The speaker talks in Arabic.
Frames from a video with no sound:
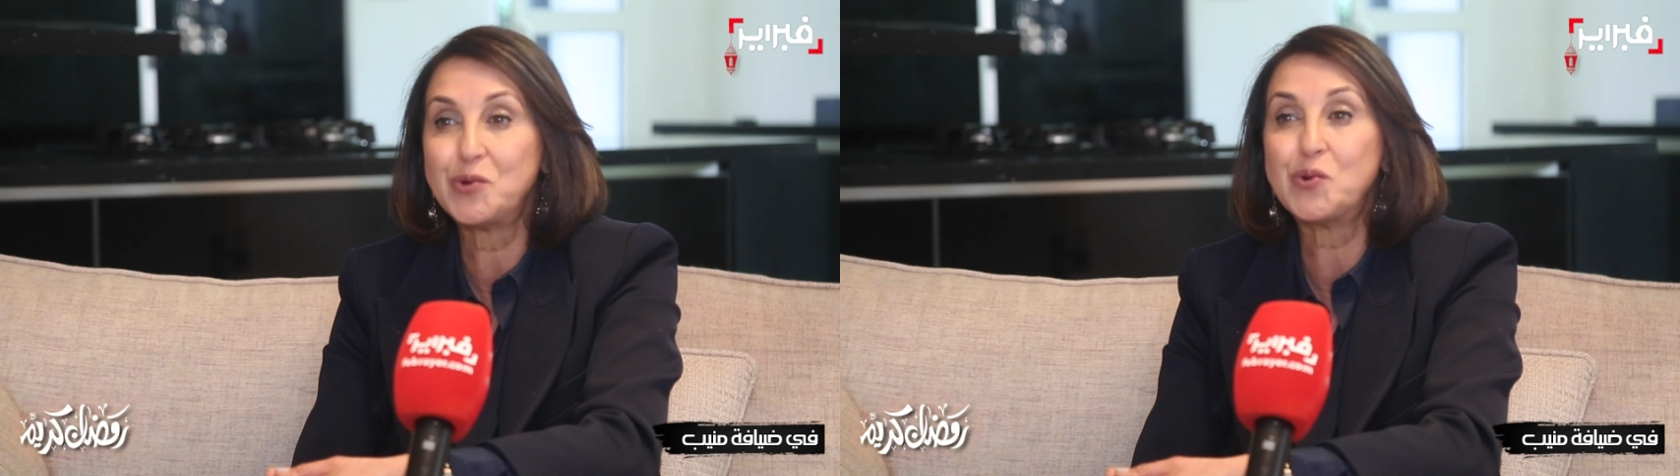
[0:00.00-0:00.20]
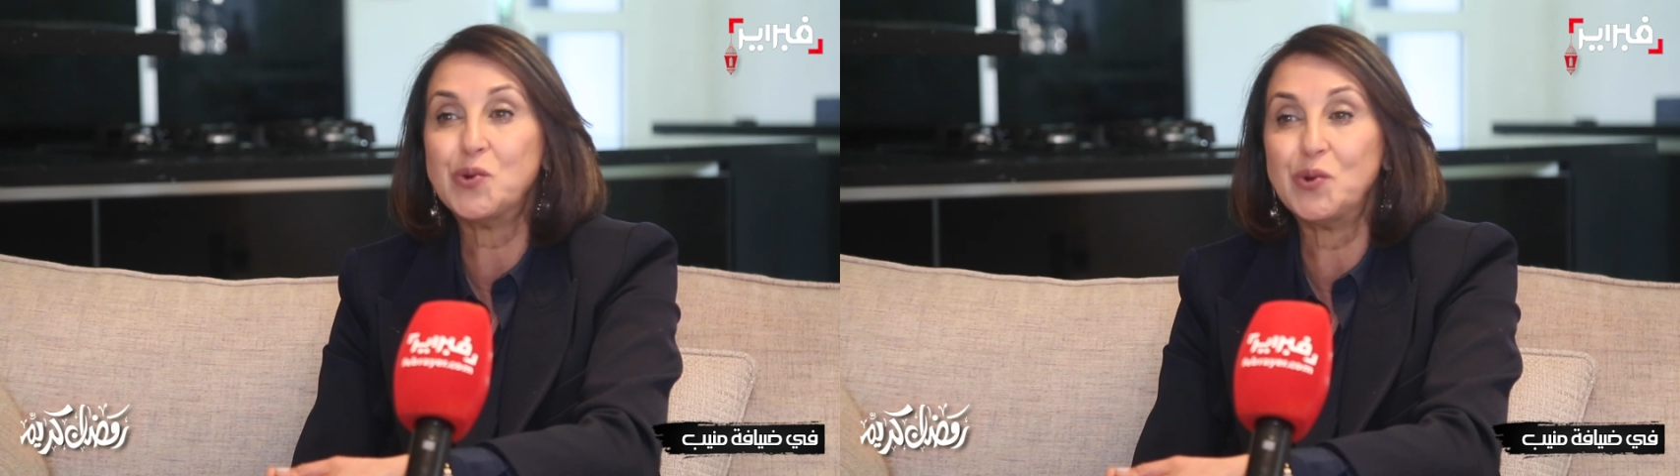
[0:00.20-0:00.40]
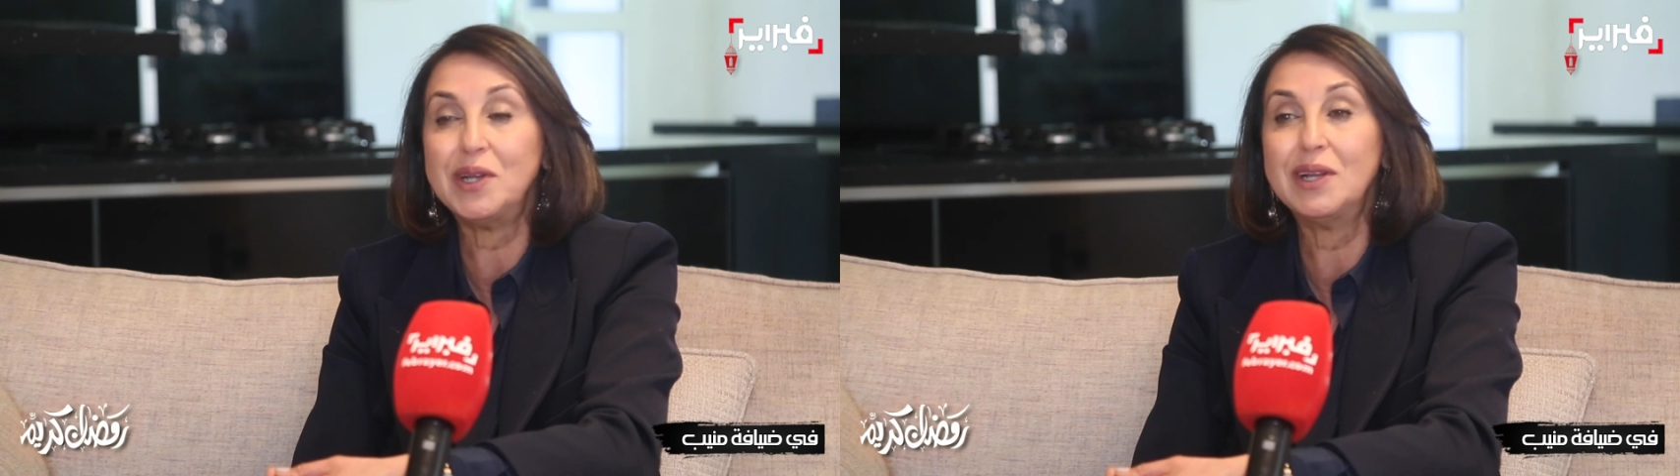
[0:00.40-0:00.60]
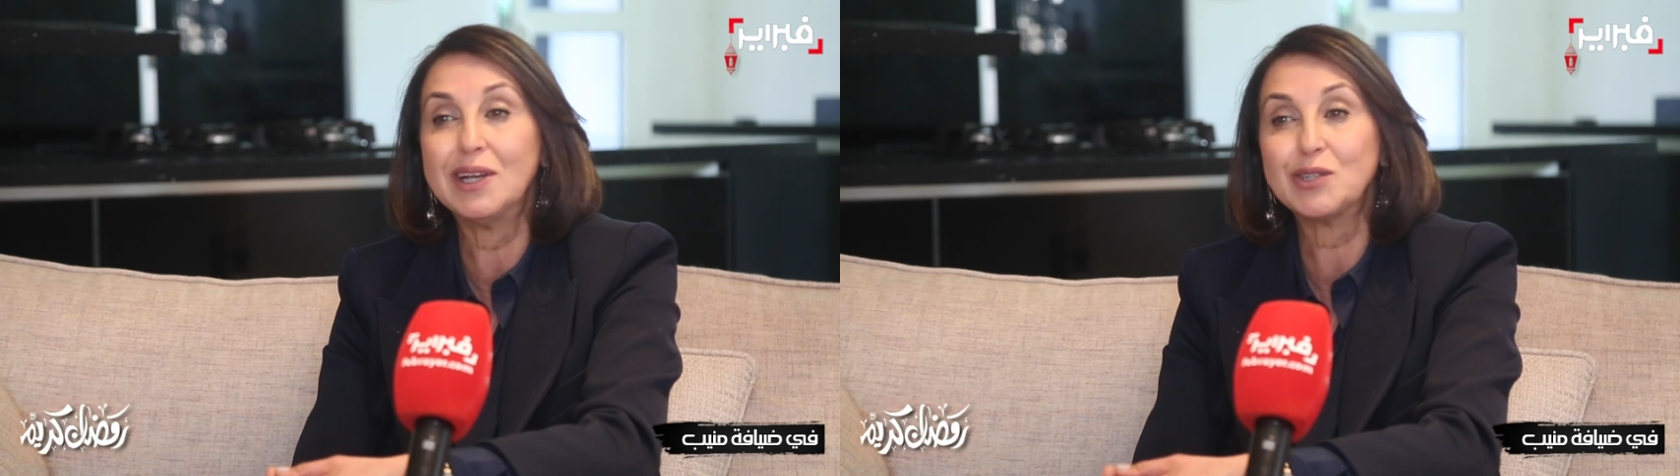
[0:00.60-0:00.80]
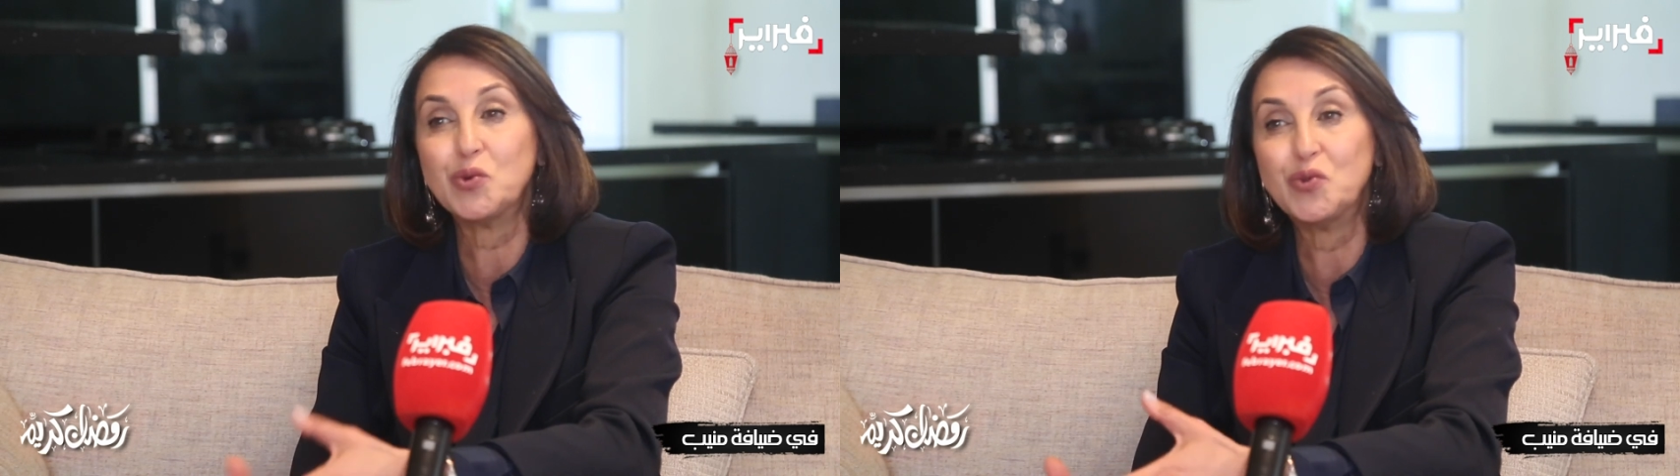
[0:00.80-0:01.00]
يكونوا
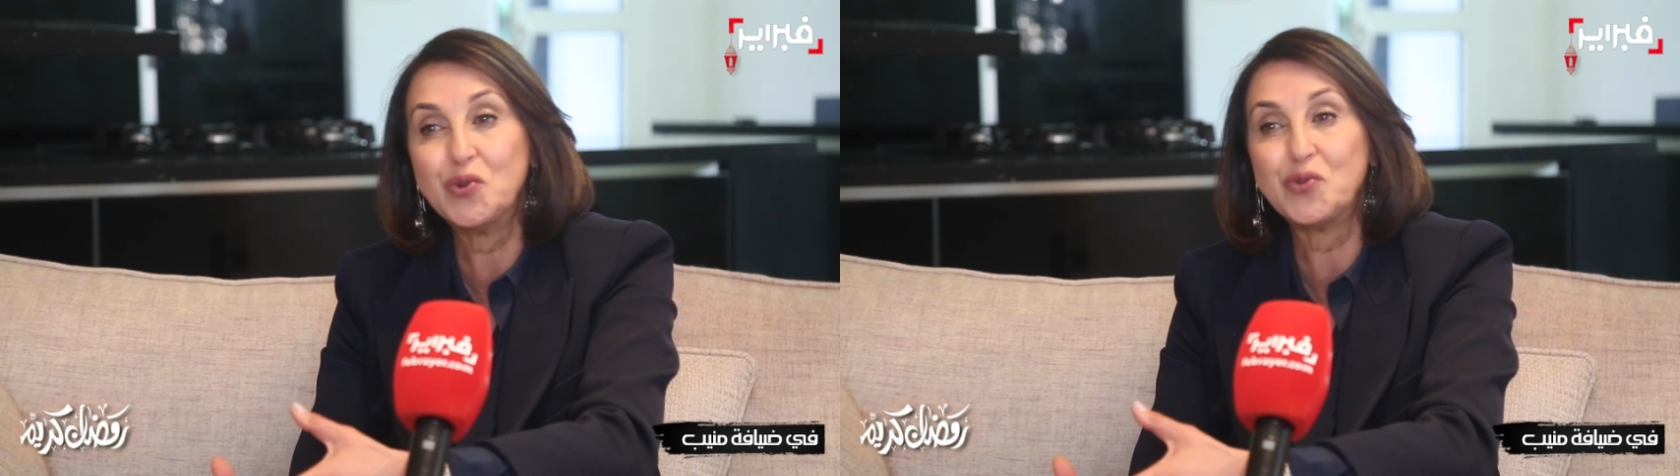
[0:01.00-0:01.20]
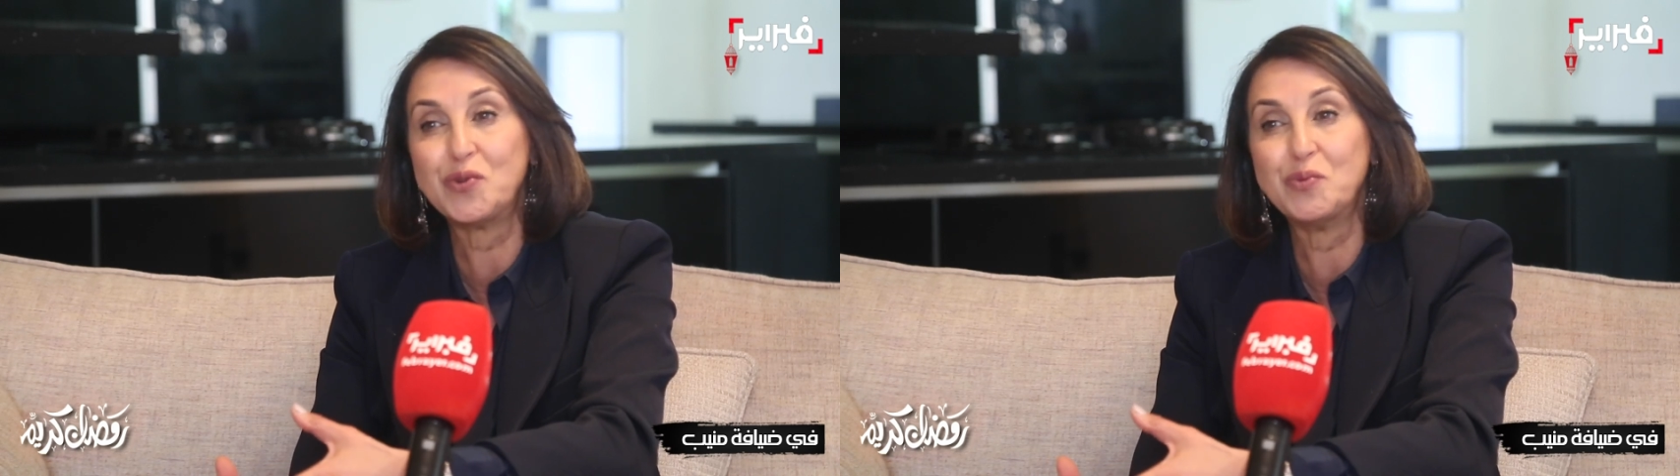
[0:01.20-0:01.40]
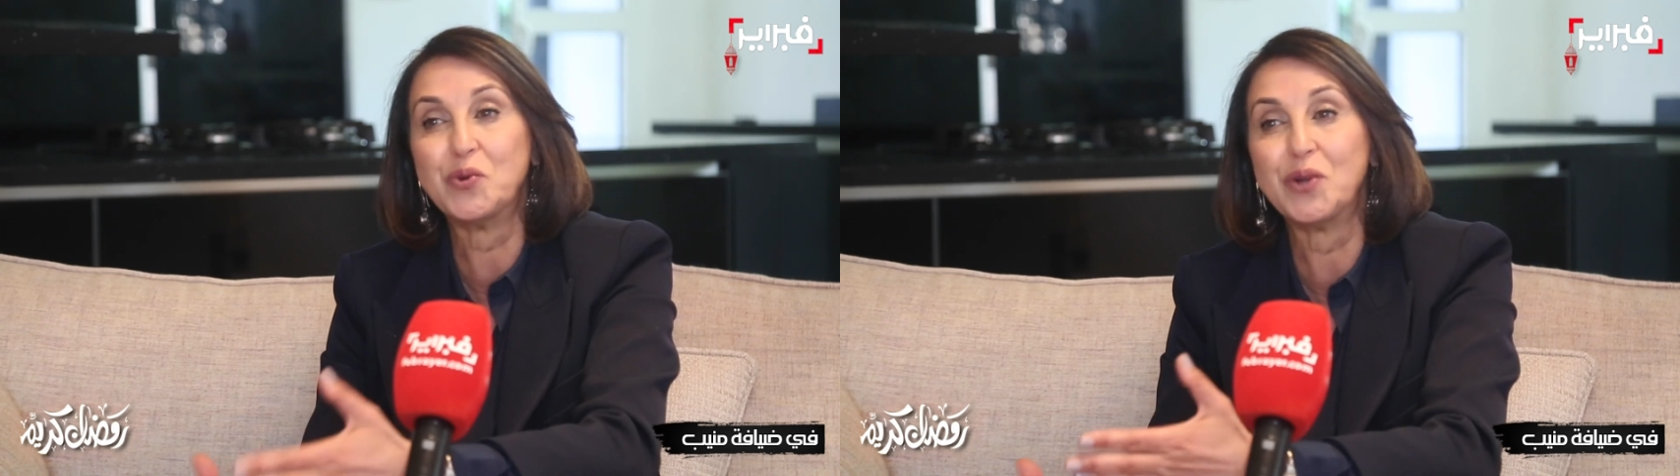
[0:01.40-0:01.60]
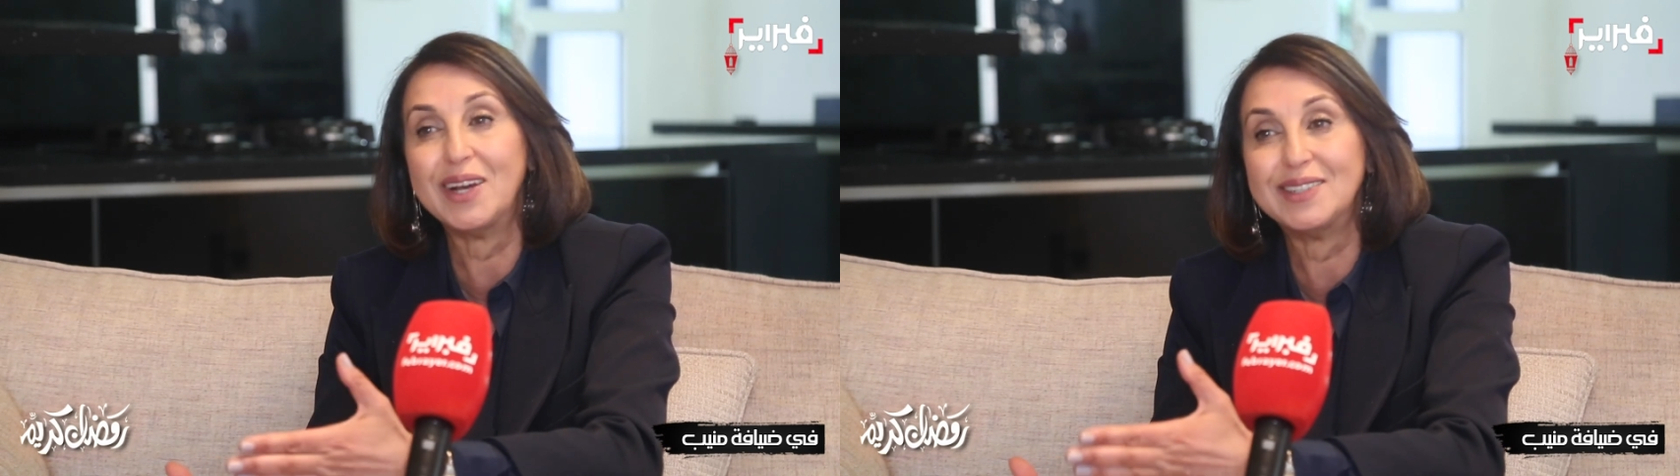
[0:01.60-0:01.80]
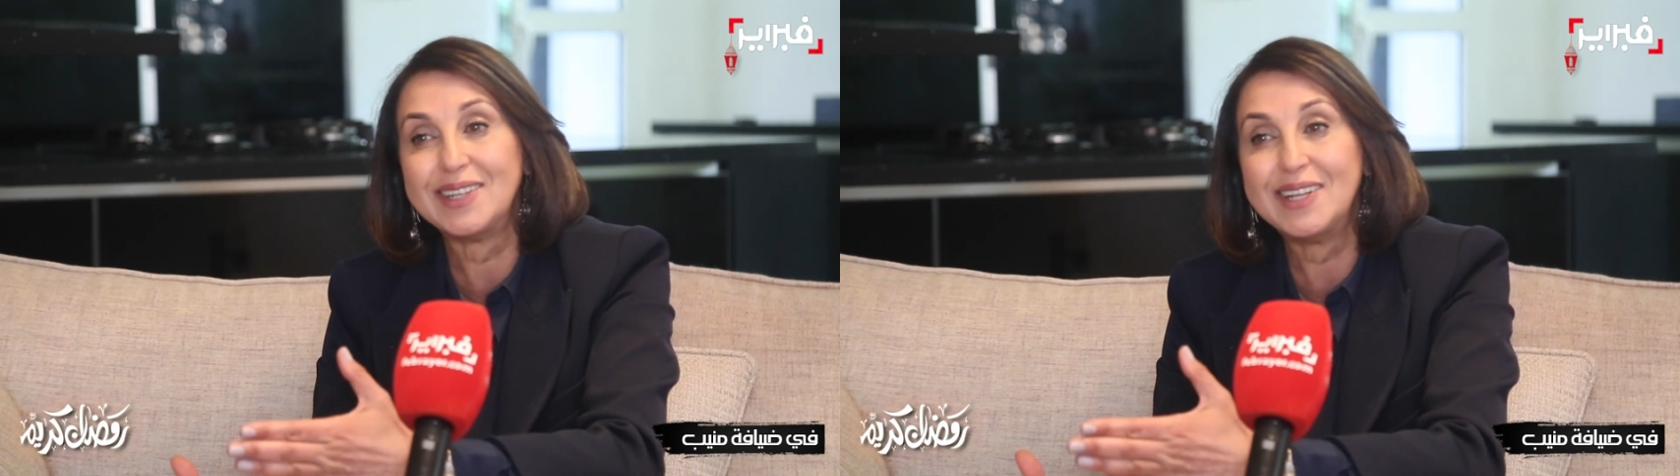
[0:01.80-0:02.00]
الى صفوف
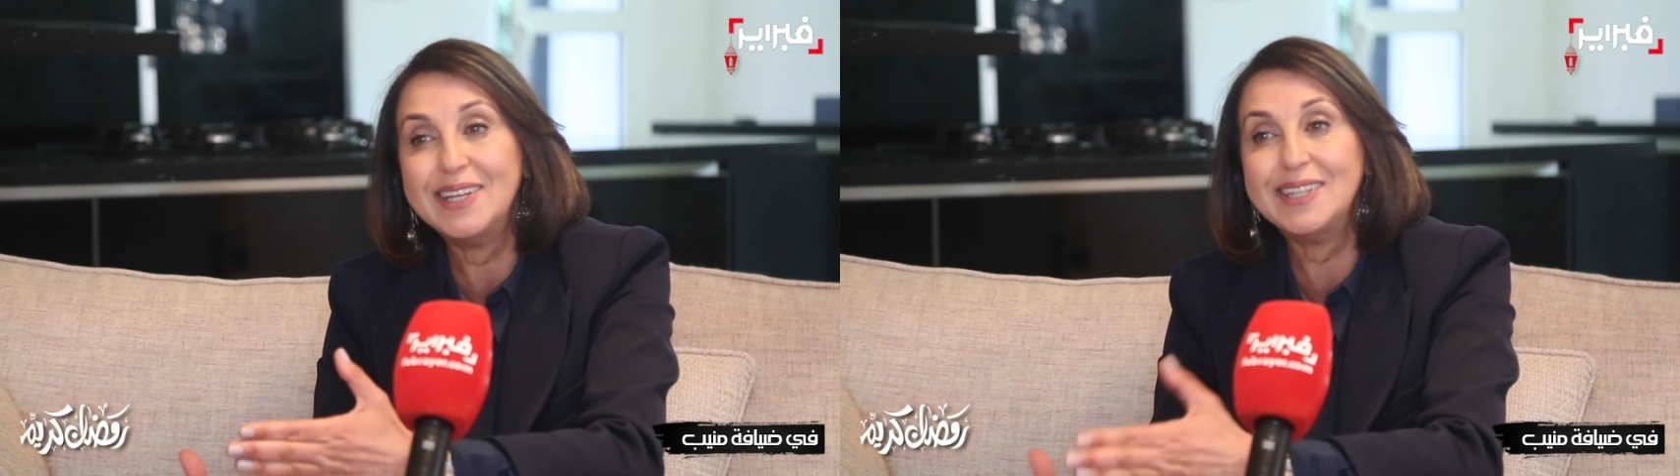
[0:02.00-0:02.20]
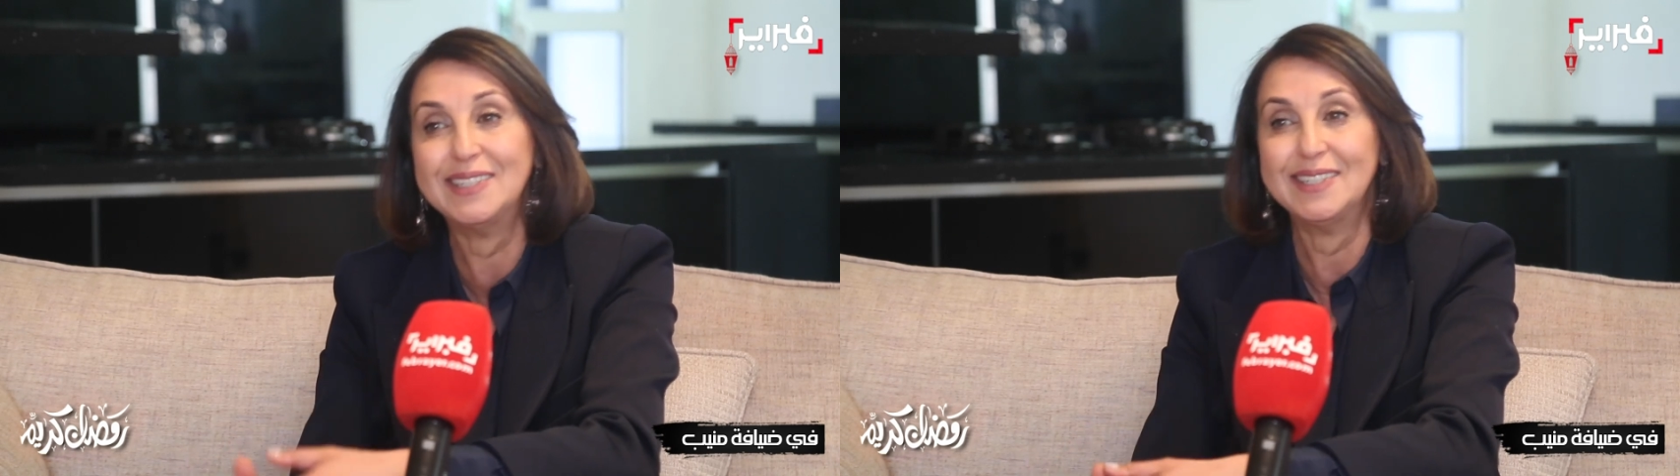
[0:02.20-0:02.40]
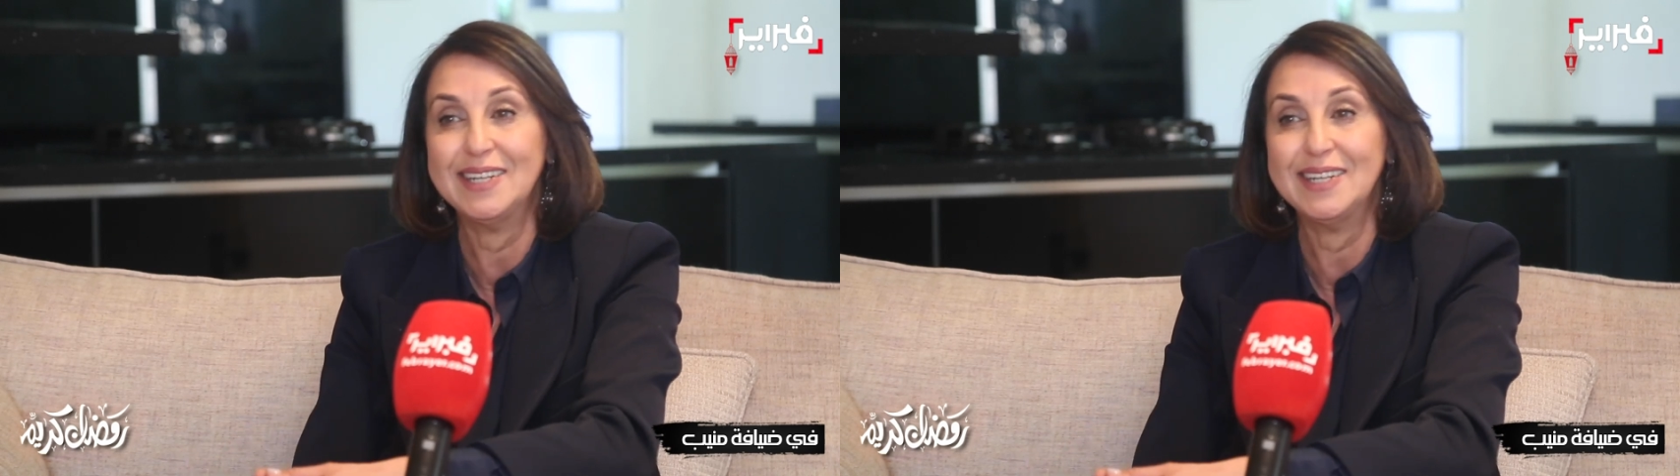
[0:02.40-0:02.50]
المناضلين